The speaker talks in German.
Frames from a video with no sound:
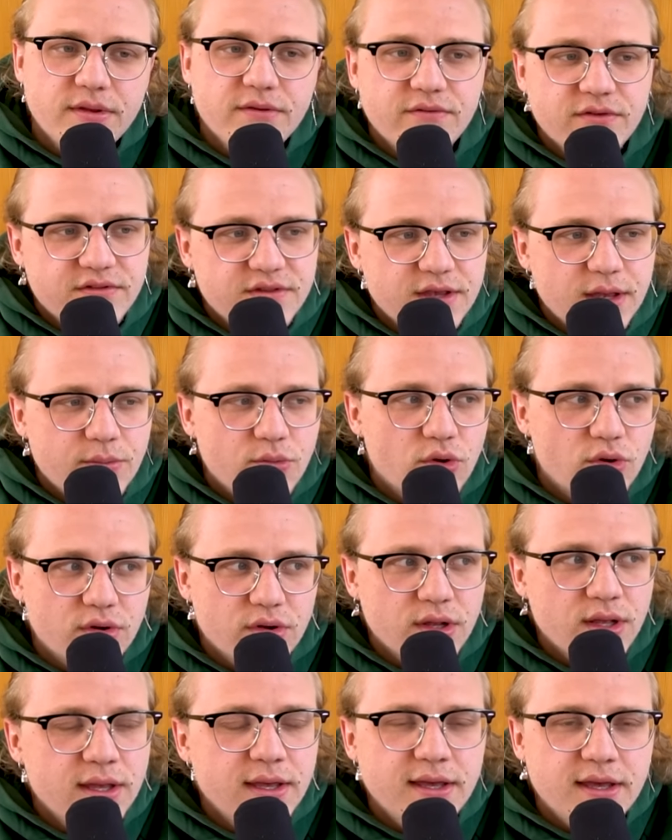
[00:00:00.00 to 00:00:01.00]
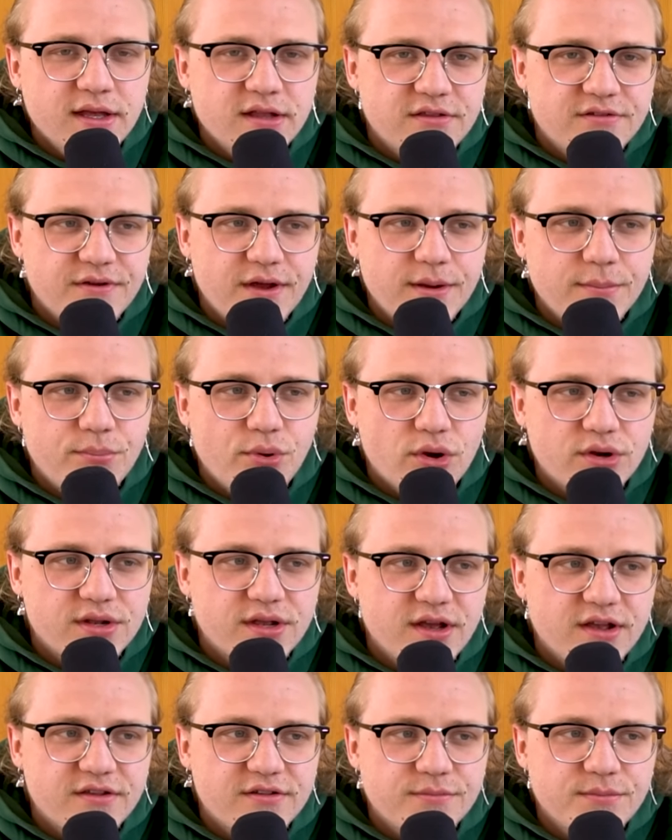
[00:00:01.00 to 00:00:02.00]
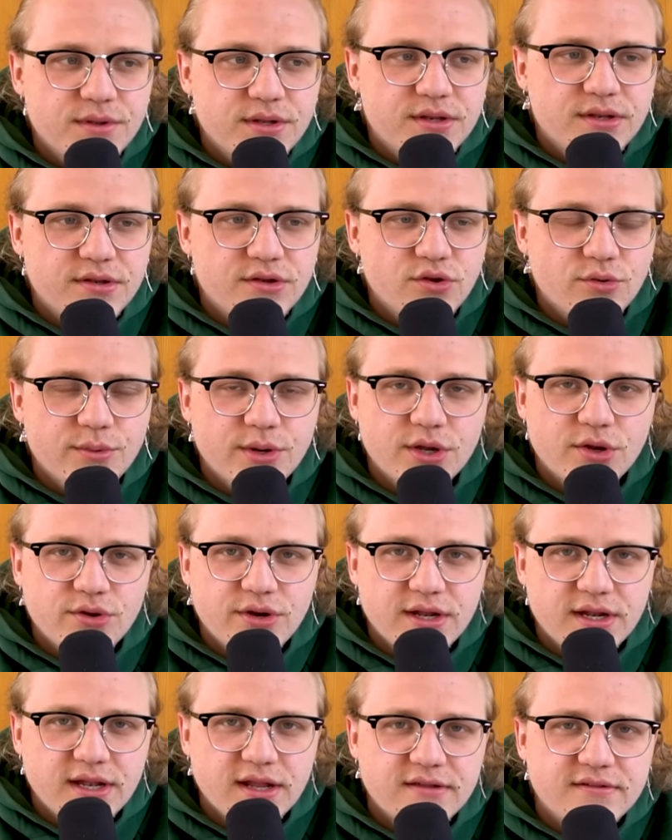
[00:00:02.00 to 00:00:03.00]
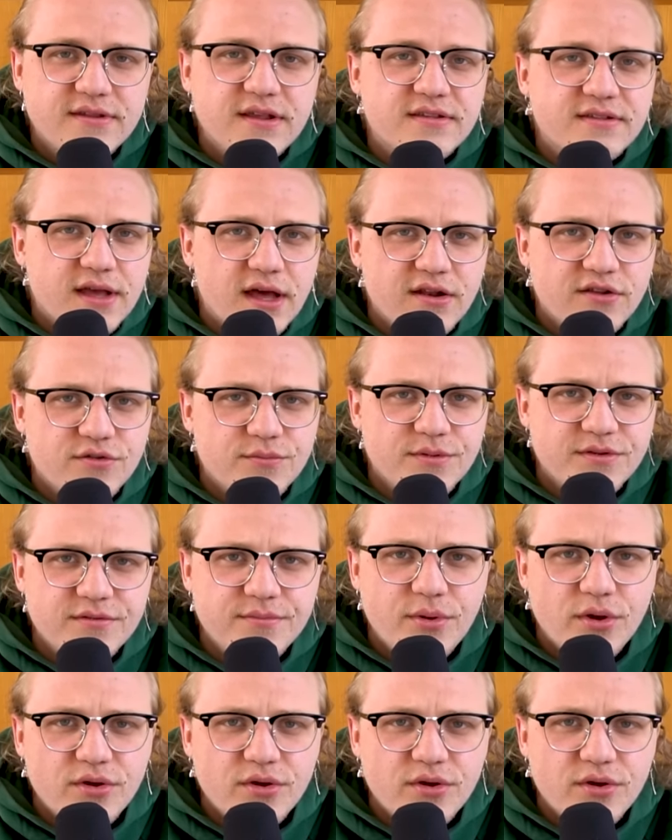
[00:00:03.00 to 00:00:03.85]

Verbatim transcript: Ihr wisst, ich habe noch einen zweiten Podcast mit Dominik und Niklas, der ist gerade so ein bisschen